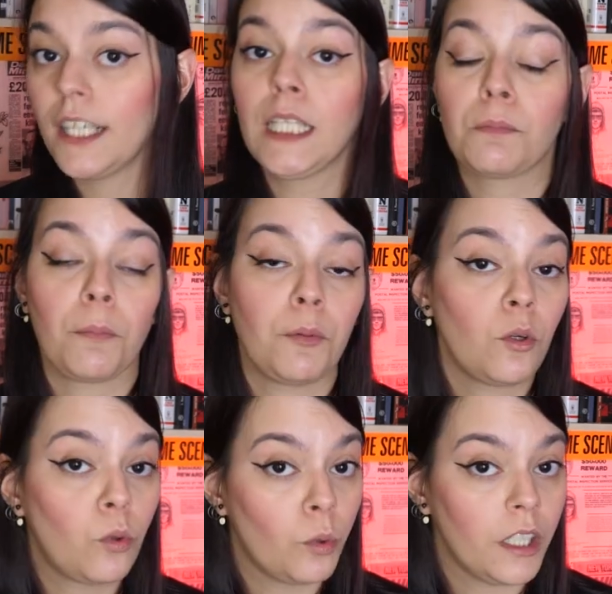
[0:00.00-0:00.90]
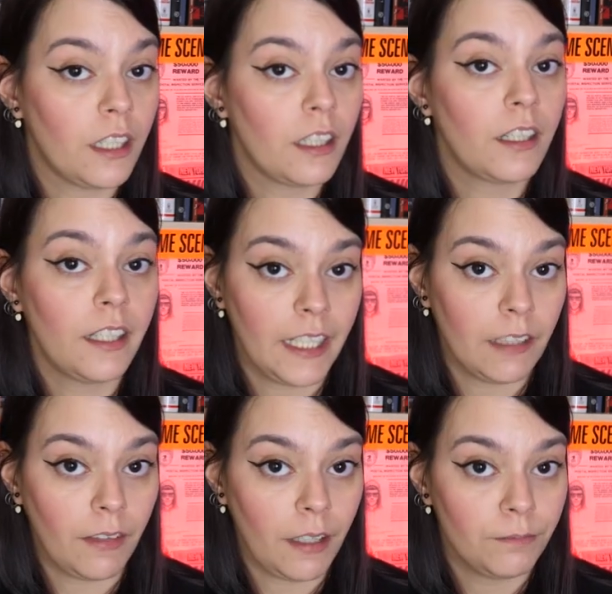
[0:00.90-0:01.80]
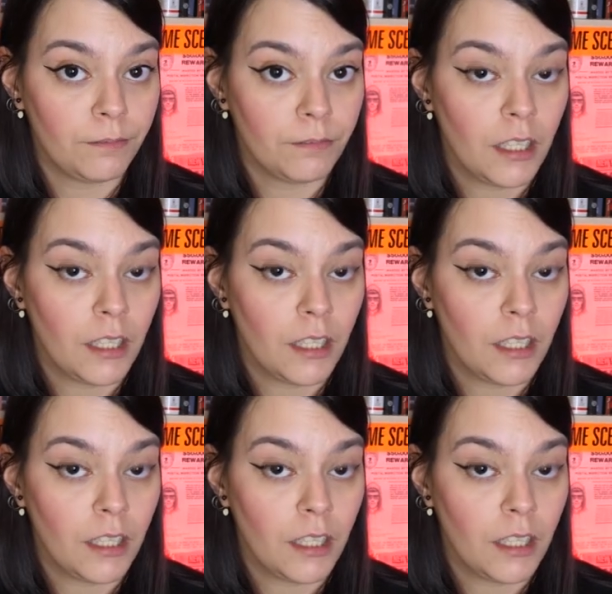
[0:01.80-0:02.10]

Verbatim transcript: ed è proprio qui che Eva